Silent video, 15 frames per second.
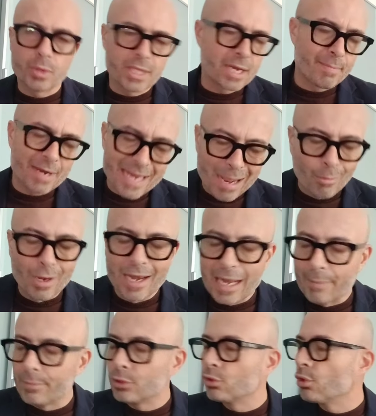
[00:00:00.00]
quindi rimaniamo
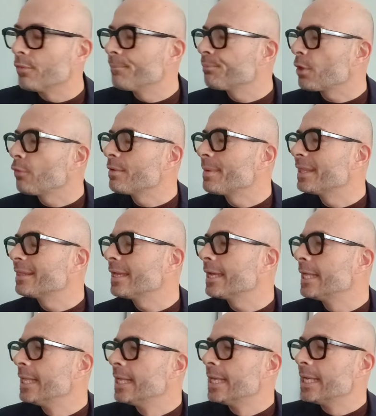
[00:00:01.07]
nell'ambito ovviamente